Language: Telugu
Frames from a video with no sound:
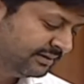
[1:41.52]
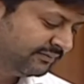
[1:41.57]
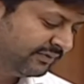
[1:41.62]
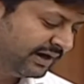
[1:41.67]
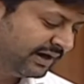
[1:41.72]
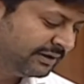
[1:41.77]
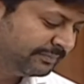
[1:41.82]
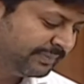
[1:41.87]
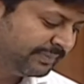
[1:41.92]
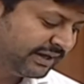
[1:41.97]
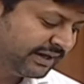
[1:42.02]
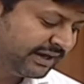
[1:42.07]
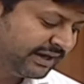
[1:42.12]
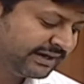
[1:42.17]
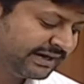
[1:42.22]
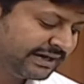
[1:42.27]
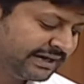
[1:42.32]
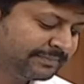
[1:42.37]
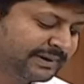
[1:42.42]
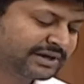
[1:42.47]
వాడి పేరే
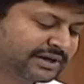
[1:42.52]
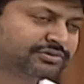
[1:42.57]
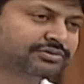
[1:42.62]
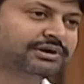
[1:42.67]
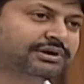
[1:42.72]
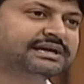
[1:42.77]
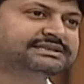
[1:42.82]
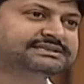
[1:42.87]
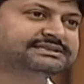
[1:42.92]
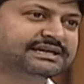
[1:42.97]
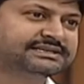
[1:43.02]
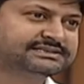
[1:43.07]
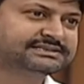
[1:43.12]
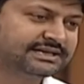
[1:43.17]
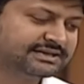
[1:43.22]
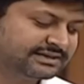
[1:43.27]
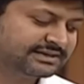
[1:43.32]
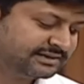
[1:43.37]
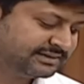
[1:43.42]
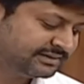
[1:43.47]
కనపడకుండా
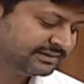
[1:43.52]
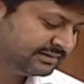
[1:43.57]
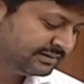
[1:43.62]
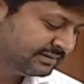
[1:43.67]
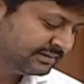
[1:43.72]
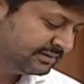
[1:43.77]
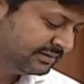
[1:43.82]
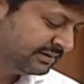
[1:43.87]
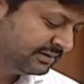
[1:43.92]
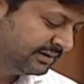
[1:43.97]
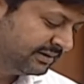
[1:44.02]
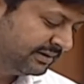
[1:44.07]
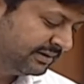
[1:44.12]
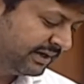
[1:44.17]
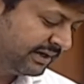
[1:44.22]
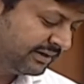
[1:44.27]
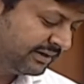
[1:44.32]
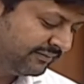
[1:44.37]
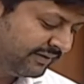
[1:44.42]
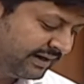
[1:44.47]
చేస్తా
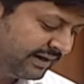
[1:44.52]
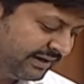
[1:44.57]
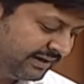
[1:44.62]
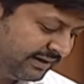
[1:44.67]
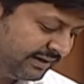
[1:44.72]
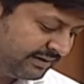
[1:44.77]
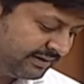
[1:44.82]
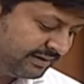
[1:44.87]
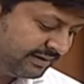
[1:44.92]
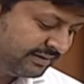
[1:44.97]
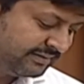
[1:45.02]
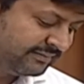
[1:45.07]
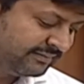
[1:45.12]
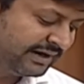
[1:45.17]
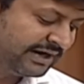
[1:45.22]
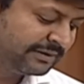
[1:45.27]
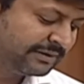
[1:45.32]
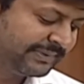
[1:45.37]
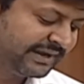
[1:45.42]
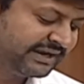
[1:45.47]
ఇక వాడిని
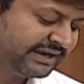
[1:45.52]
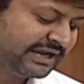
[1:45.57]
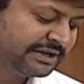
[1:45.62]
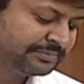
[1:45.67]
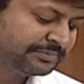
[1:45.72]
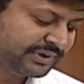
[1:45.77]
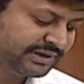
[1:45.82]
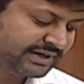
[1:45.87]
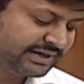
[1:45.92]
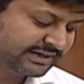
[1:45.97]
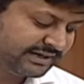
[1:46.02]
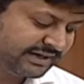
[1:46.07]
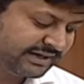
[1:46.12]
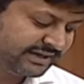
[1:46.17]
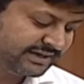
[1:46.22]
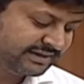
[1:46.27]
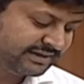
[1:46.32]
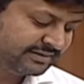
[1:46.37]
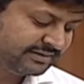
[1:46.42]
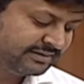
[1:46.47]
వాడి పని అయిపోయినట్లే